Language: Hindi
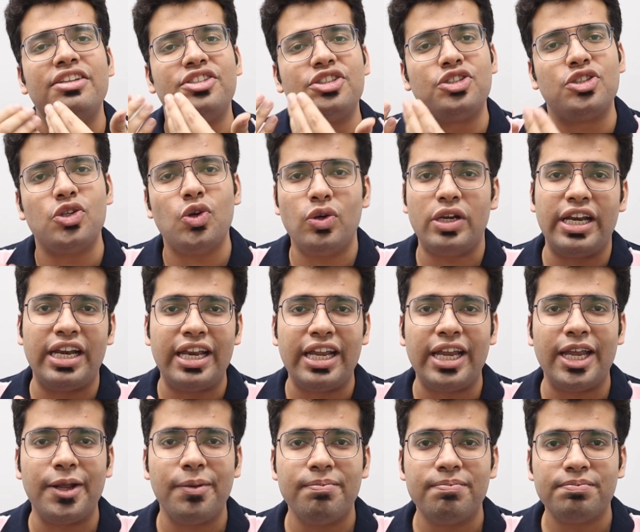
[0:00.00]
डिसीजन को ले
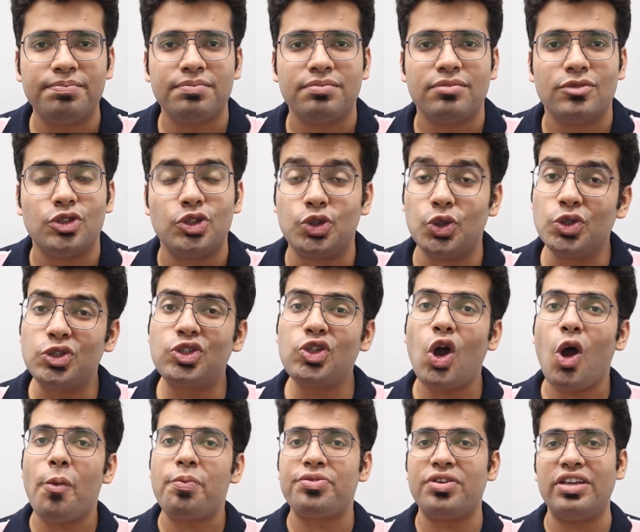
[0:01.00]
लेंगे
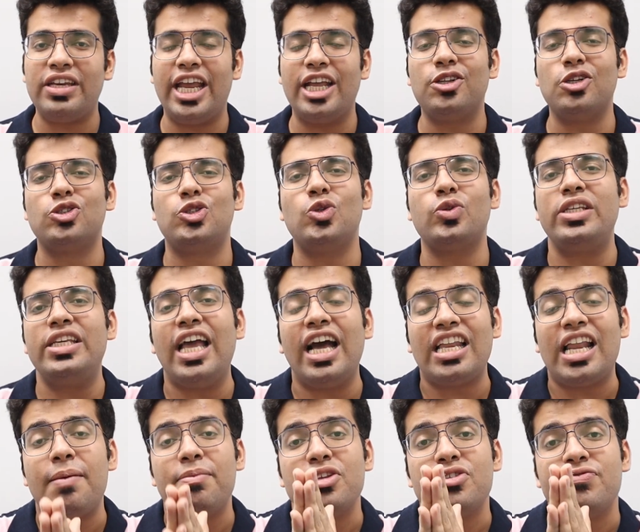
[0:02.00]
दूसरा ऑप्शन ये है दोस्तों कि
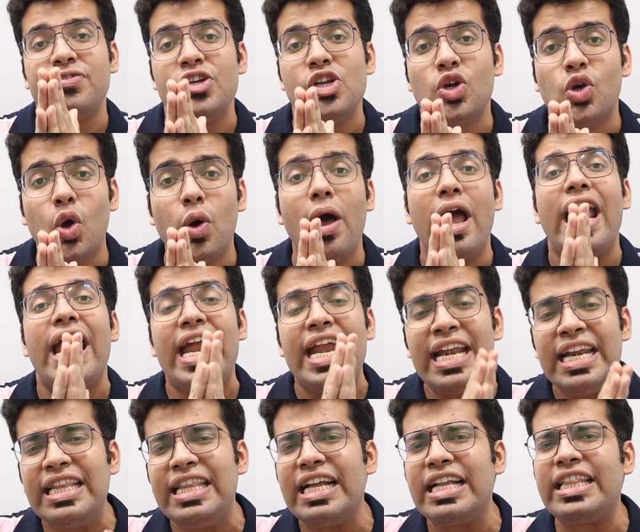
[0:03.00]
अगर आप इस वीडियो को
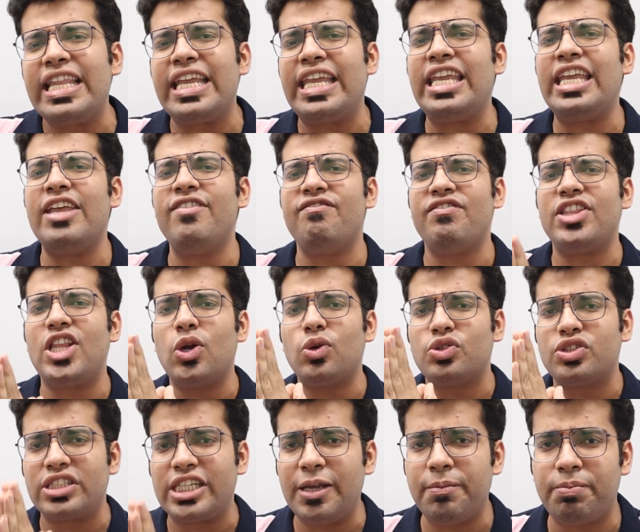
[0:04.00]
एंड तक देखेंगे
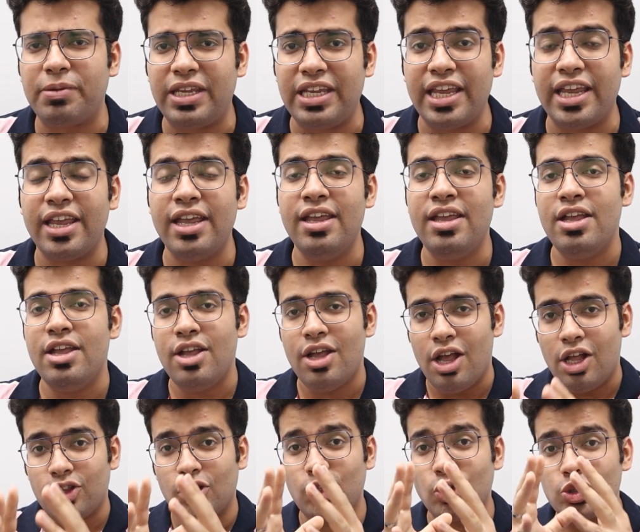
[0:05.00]
विदाउट स्किप किए
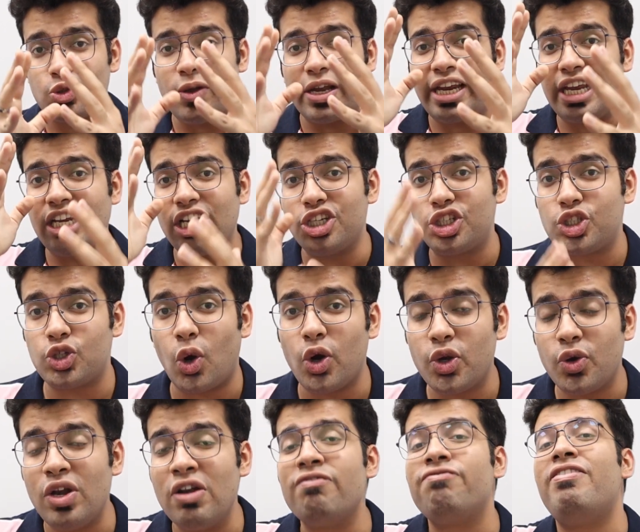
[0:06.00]
तो दोस्तों आई कैन शो
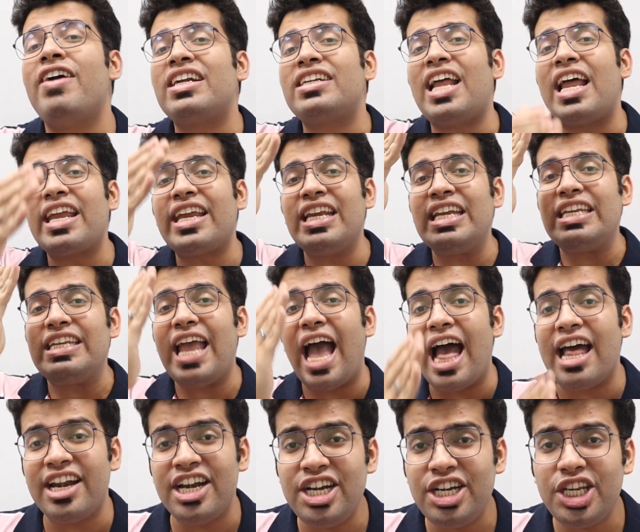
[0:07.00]
यू इनफैक्ट आई कैन
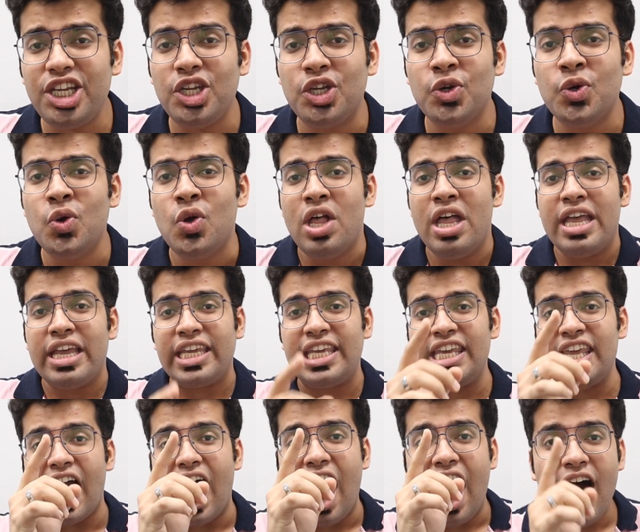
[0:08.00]
गारंटी यू
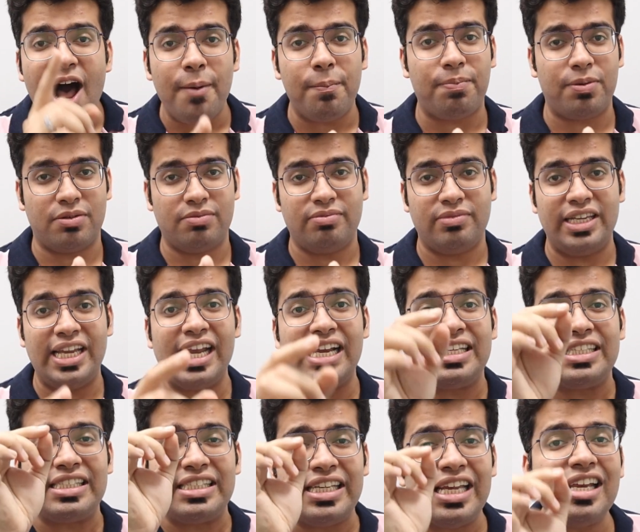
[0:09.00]
कि आप
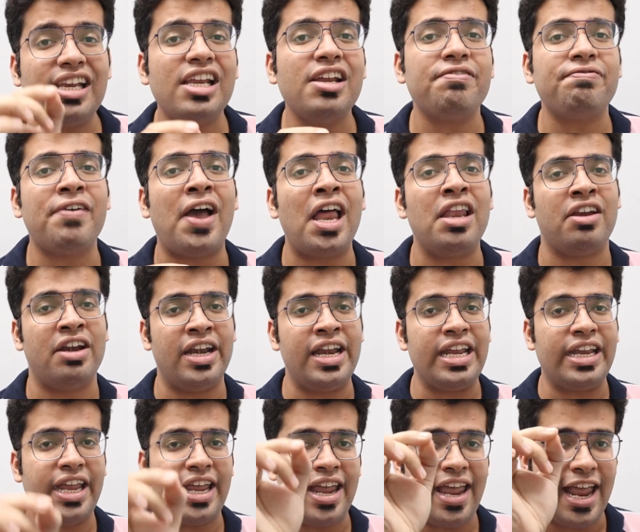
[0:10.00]
एक सीलिंग फैन
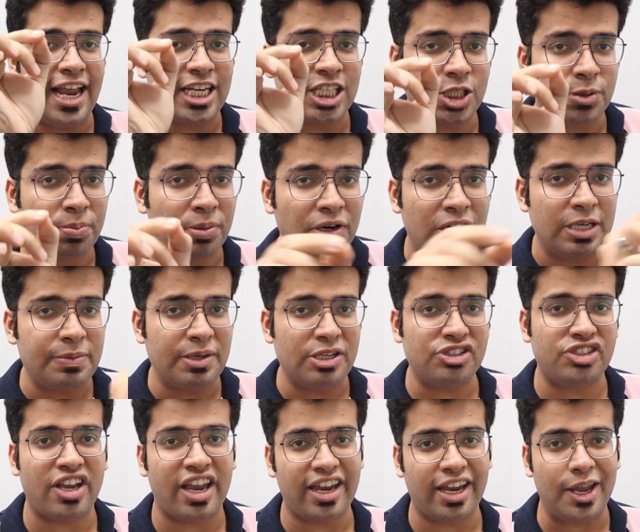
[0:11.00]
लेने के एक्सपर्ट
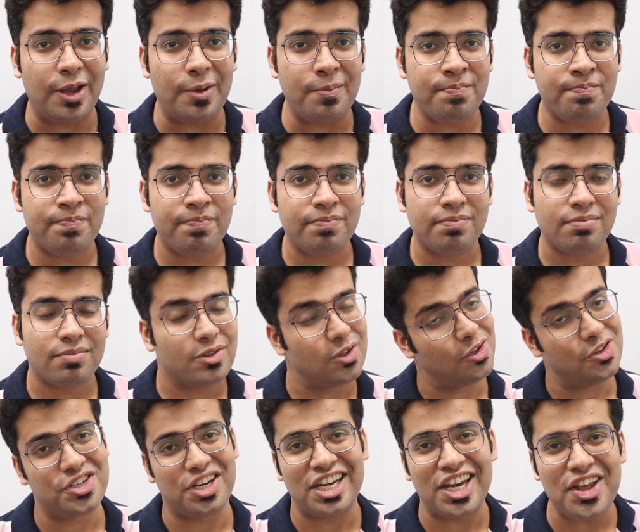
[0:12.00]
बन जाएंगे
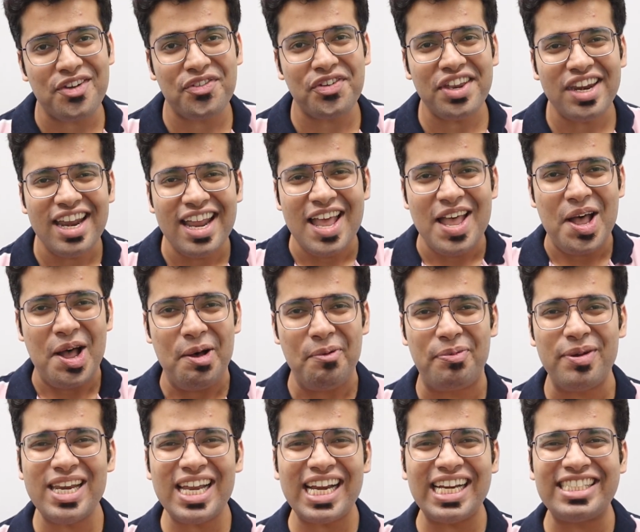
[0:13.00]
तो चलिए फिर
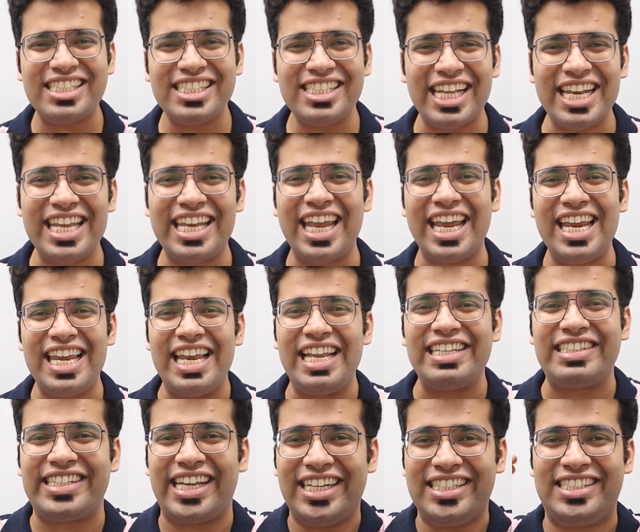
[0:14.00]
बिना किसी देरी के
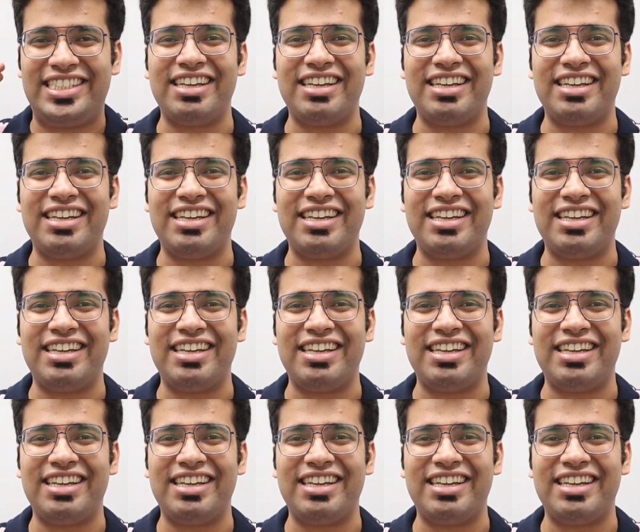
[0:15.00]
लेट्स गेट